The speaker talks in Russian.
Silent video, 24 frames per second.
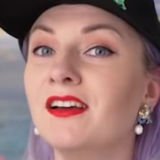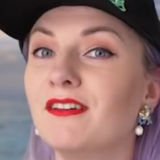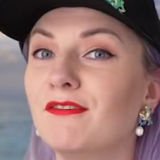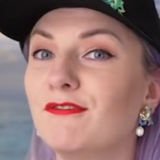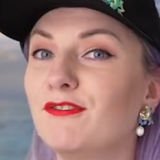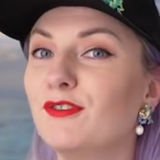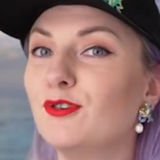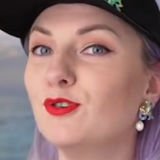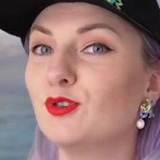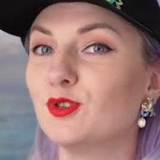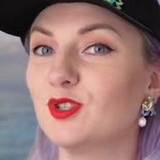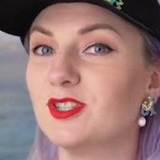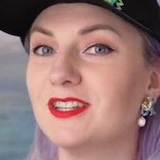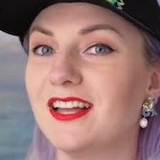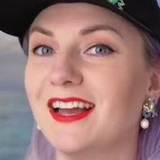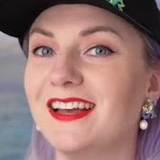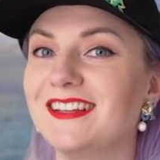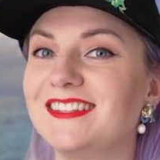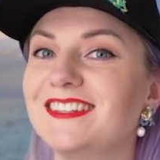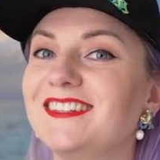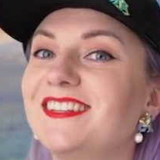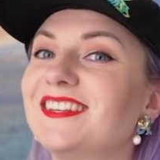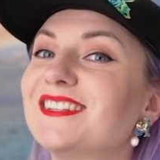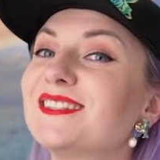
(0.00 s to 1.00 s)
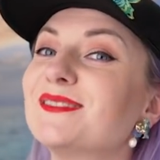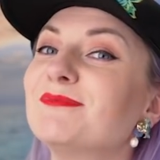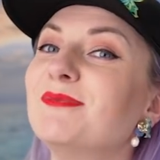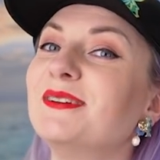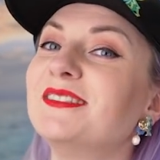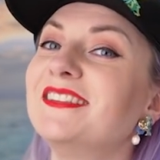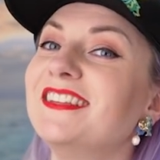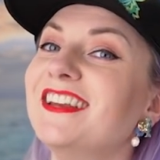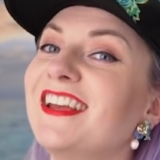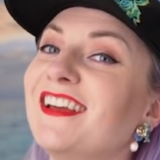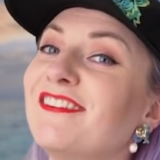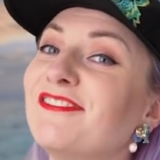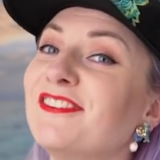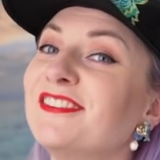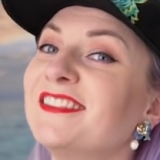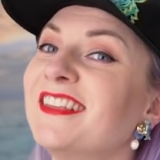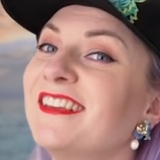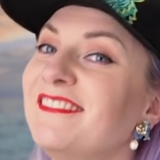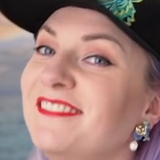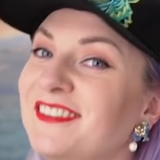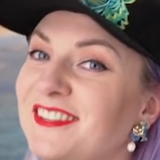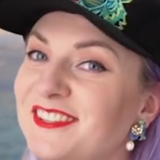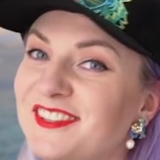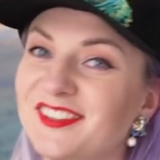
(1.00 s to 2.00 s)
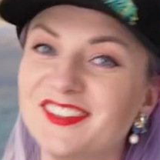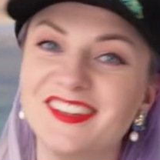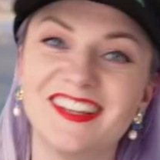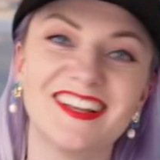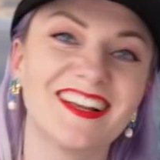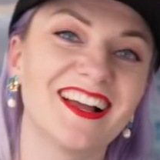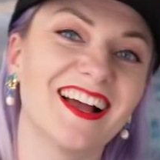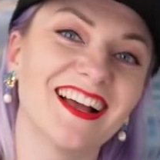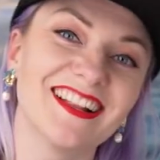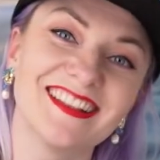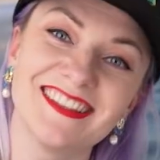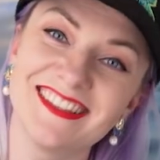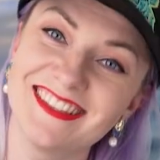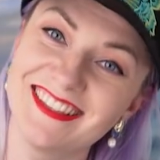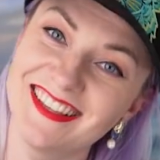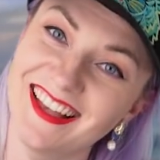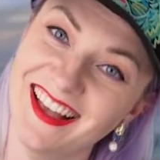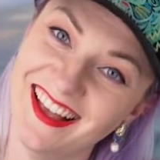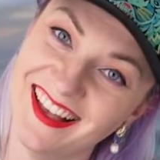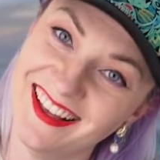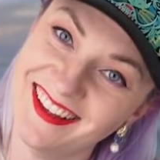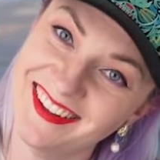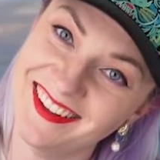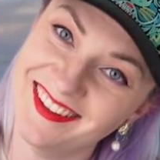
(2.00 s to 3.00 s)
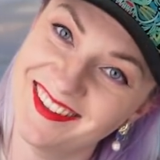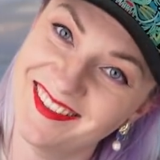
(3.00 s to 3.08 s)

вы узнаете, досмотрев это видео до конца.